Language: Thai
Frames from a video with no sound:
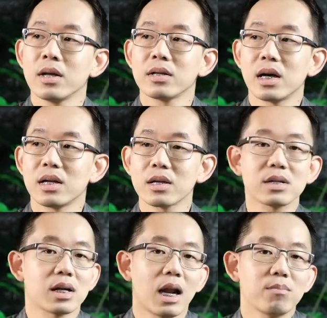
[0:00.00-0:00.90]
เจอหนัง
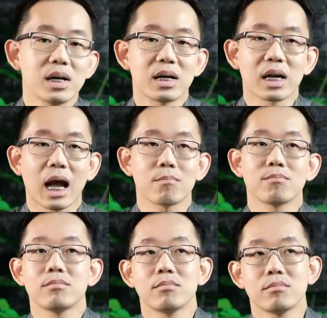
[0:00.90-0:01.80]
สือเล่มหนึ่งนะครับ
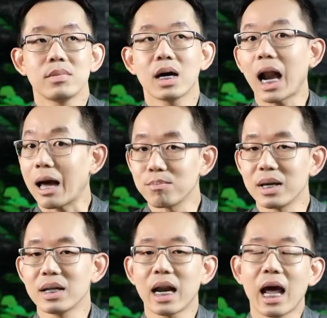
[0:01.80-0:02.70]
เมื่อหลายปี
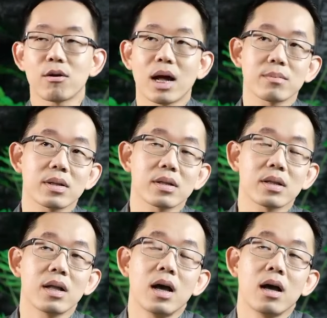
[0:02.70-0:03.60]
ที่แล้วนะครับ
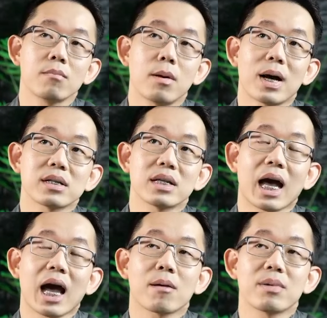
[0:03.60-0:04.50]
ประมาณ
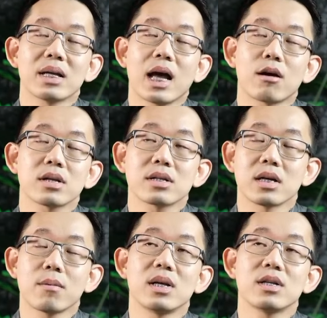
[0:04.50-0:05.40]
4-5 ปีที่แล้วหนังสือ
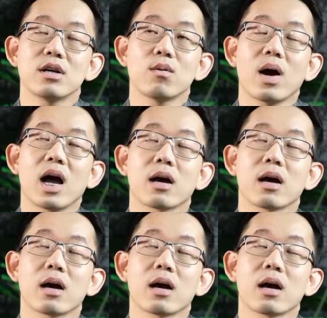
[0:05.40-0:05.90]
เล่มนี้ชื่อว่า